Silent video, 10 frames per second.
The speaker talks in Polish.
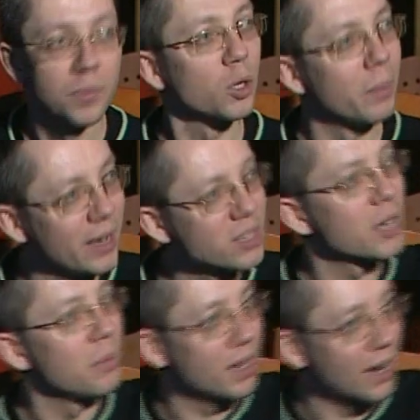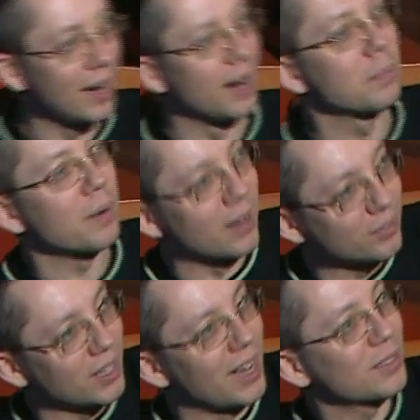Tu będzie Michał,
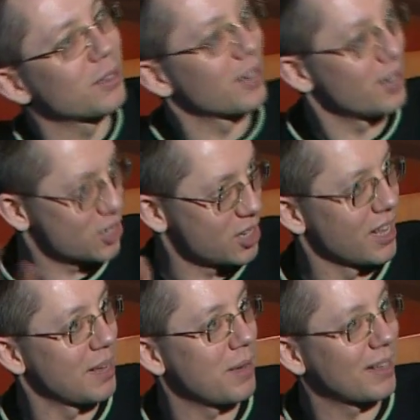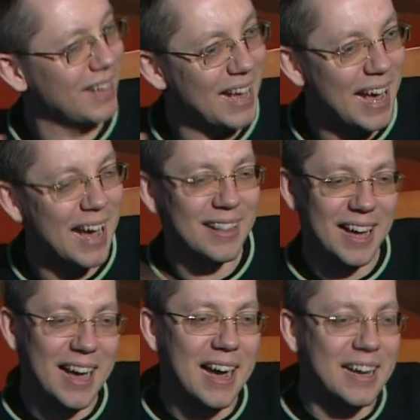prawda? Którego jeszcze nie ma. Da,
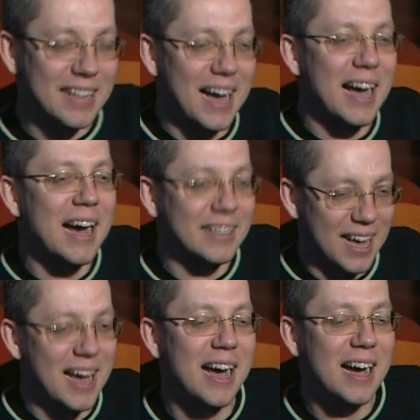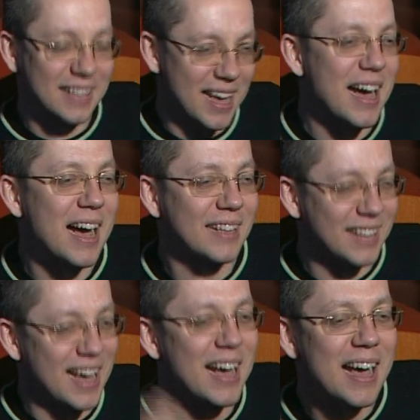da, da, da, da,
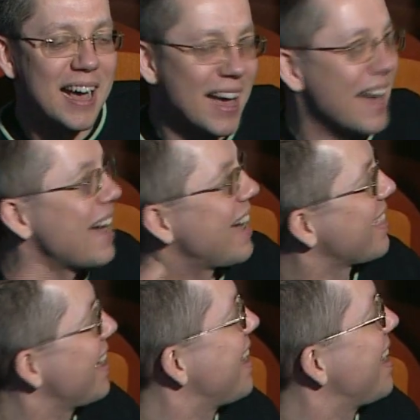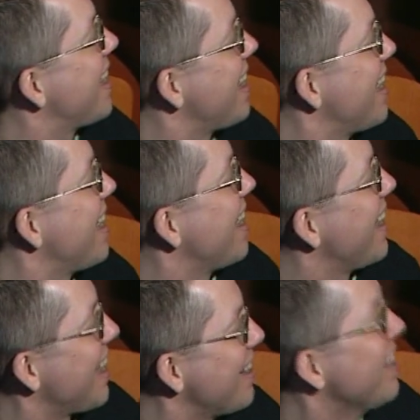da, da,
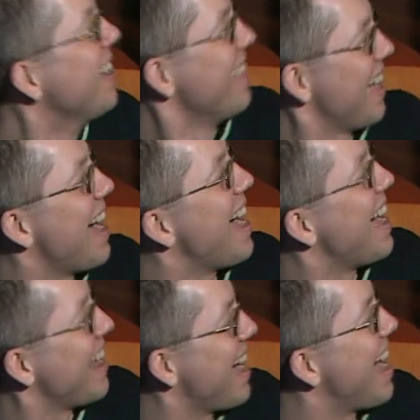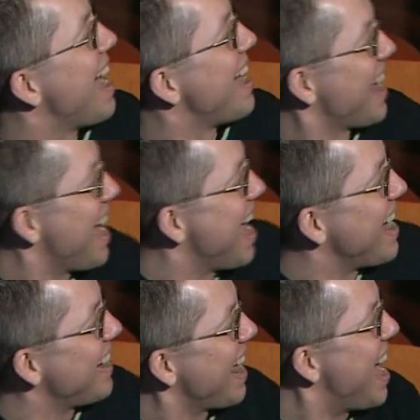da, da, da,
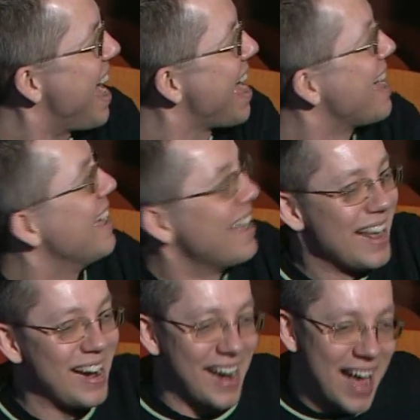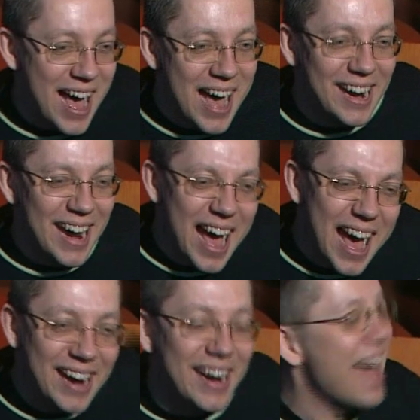da, da ra
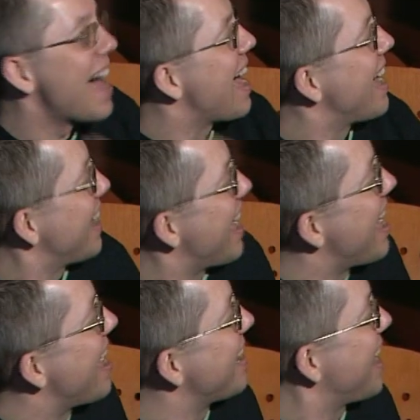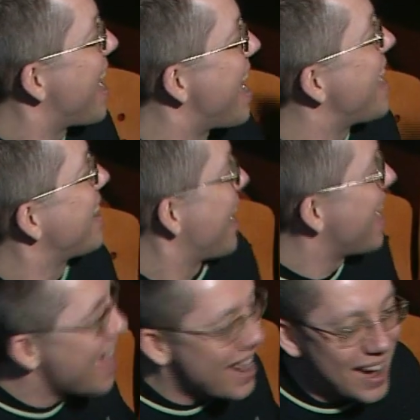ra ra ra ra
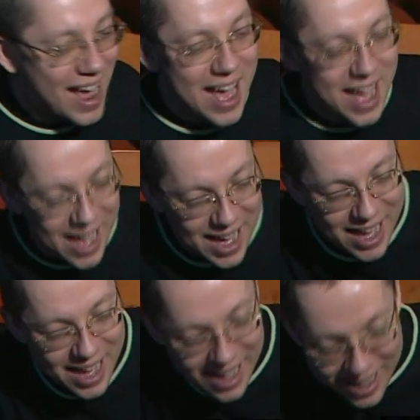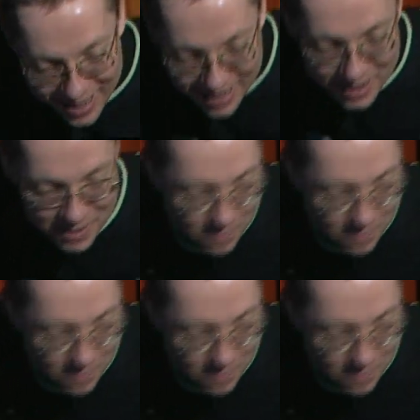ra ra